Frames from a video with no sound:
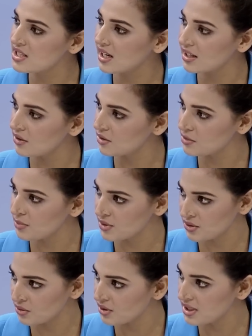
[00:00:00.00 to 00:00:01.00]
সাড়ে দশ
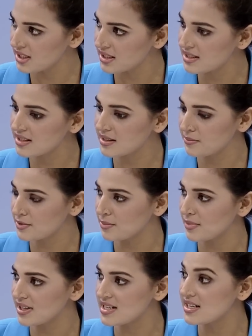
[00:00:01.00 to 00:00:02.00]
বছর হয়ে যাচ্ছে
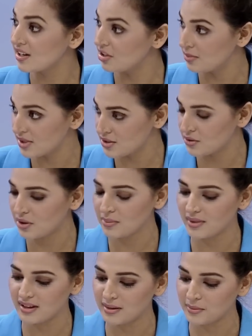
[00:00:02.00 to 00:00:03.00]
সেপ্টেম্বর আসলে এগারো বছর হবে
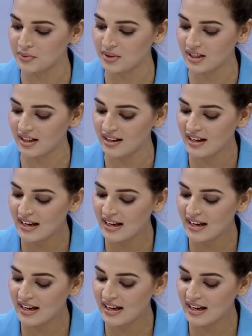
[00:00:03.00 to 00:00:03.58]
আলহামদুলিল্লাহ